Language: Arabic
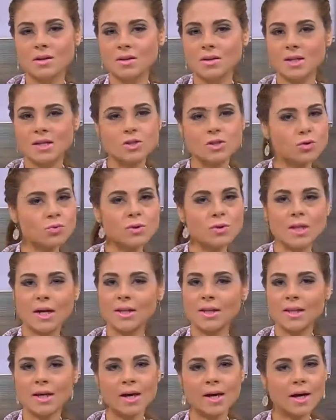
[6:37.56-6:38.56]
ينسون
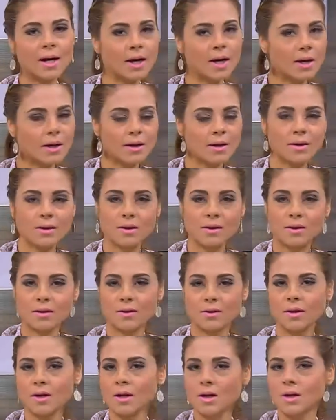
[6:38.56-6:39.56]
نعناع
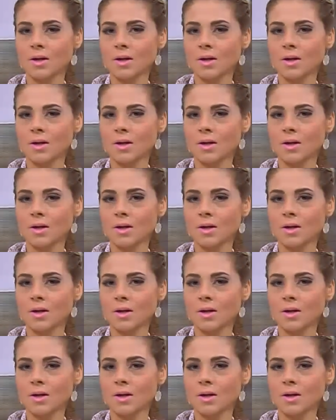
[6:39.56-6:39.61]
آه،